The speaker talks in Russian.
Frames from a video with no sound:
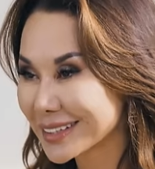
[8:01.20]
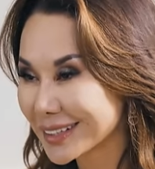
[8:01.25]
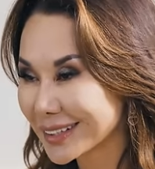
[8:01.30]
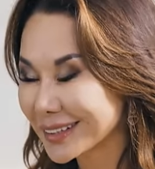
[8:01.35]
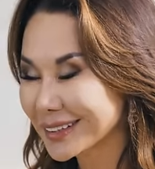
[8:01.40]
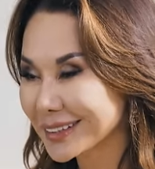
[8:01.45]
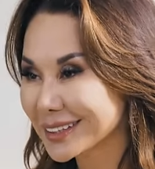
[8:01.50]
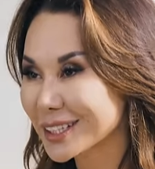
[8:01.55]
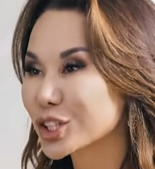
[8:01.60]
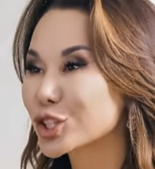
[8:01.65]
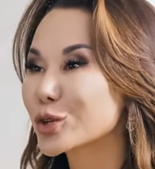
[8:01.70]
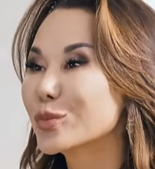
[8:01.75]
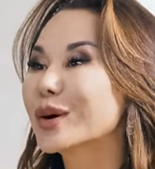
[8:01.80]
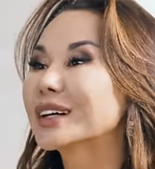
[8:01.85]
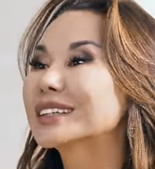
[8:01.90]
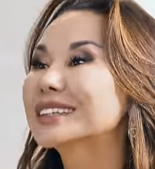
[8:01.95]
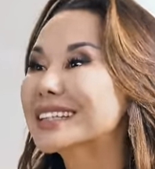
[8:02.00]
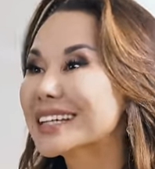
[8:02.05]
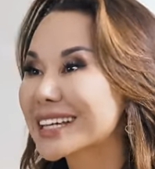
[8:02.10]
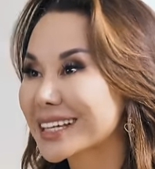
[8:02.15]
да, даже
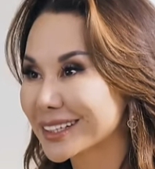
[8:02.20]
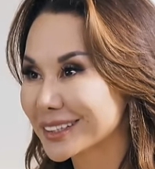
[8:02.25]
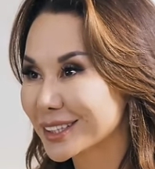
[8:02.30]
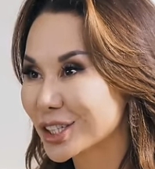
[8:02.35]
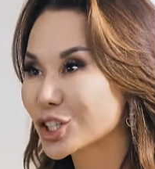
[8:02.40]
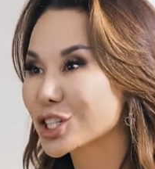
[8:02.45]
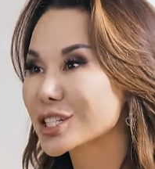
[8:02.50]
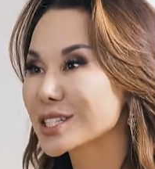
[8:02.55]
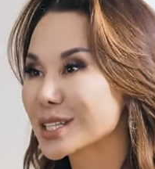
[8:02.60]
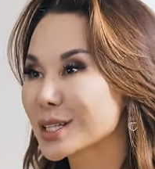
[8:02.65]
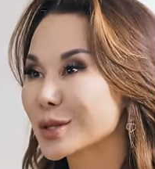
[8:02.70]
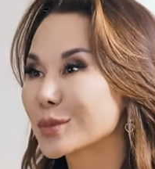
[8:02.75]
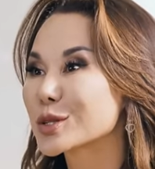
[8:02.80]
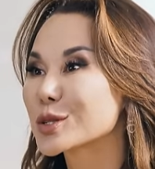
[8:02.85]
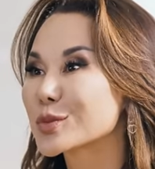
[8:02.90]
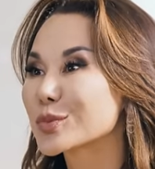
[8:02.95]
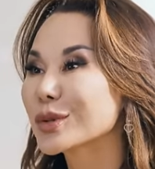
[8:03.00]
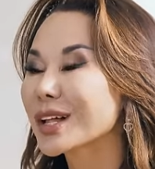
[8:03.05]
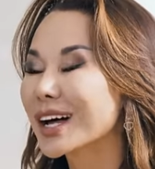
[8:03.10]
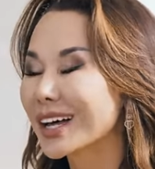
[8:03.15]
модели, даже если это
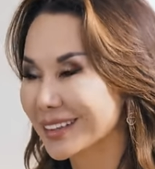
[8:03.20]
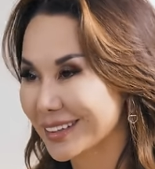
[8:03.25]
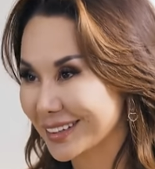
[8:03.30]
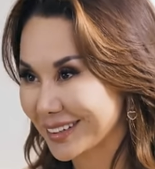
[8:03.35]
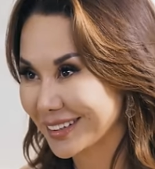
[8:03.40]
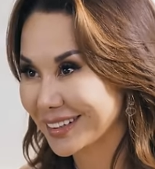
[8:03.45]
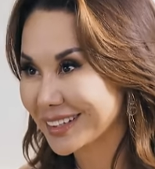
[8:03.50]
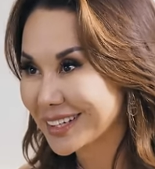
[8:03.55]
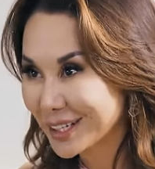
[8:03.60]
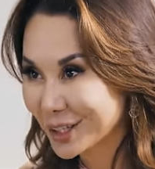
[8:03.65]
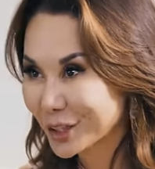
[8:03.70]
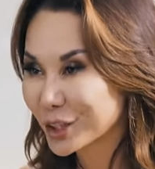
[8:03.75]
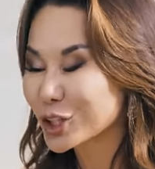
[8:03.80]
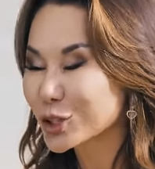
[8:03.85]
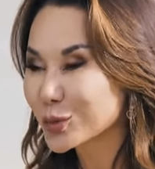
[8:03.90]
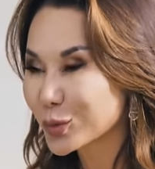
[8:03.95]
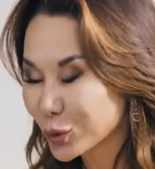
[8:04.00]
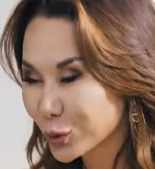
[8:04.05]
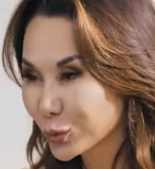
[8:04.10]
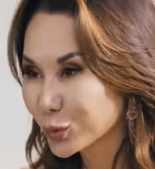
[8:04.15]
бесплатно. Я
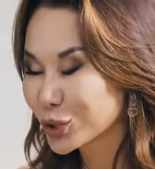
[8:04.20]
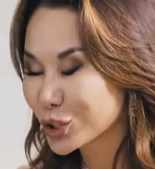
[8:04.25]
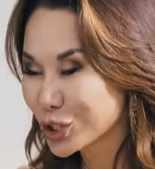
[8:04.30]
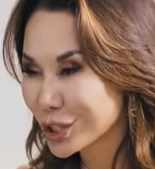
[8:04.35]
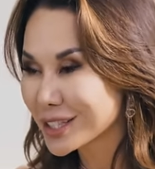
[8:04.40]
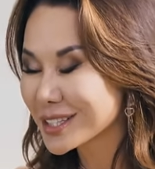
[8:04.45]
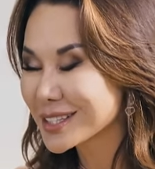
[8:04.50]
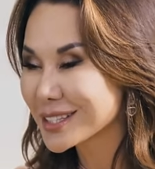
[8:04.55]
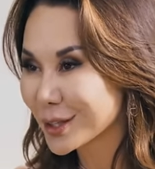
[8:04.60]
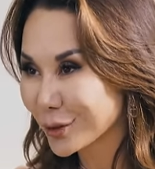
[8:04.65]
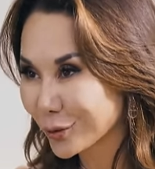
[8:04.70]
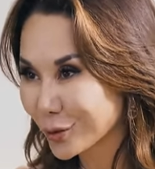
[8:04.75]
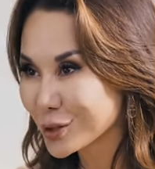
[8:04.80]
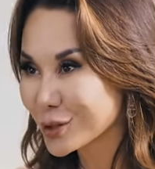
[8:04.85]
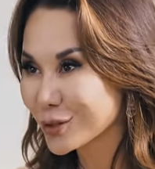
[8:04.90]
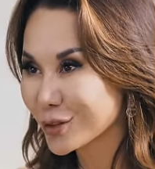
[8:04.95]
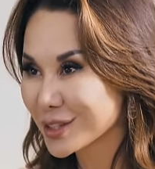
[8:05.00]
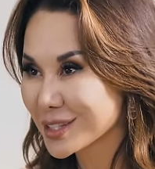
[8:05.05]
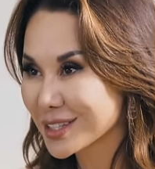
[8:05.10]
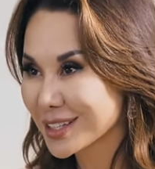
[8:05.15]
же потом должна нести
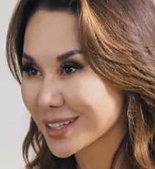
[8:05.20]
ответственность